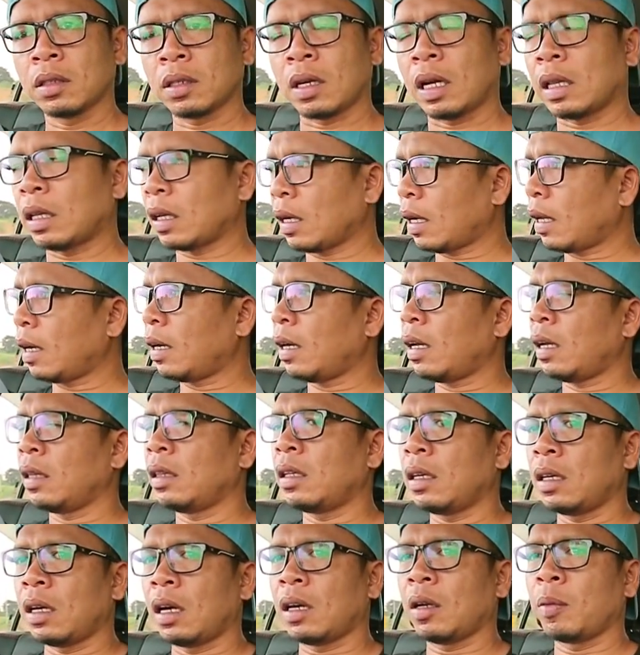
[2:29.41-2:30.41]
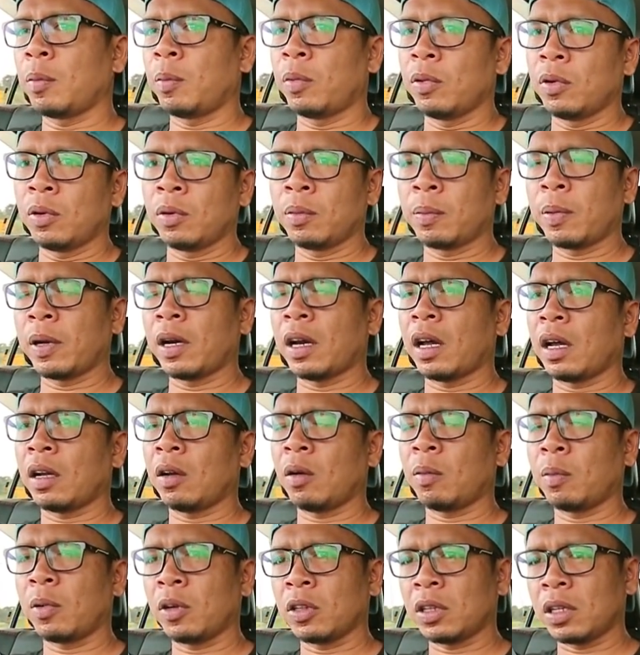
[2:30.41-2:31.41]
katakanlah 3000 pena
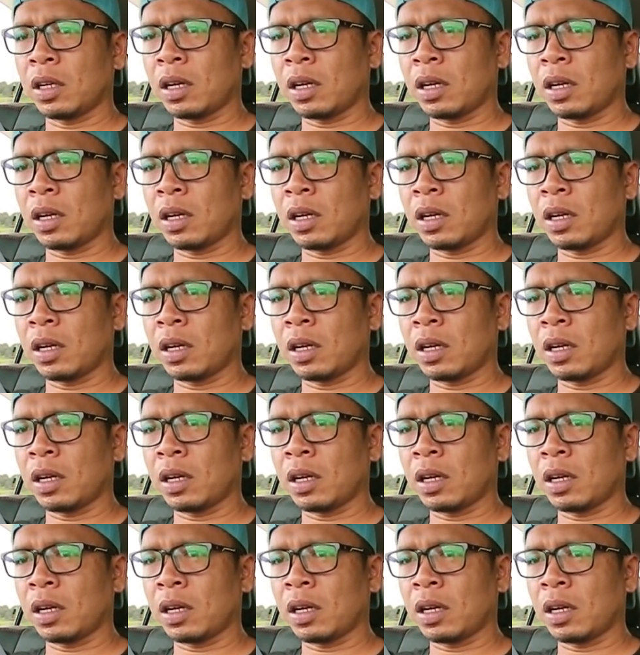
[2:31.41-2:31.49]
omong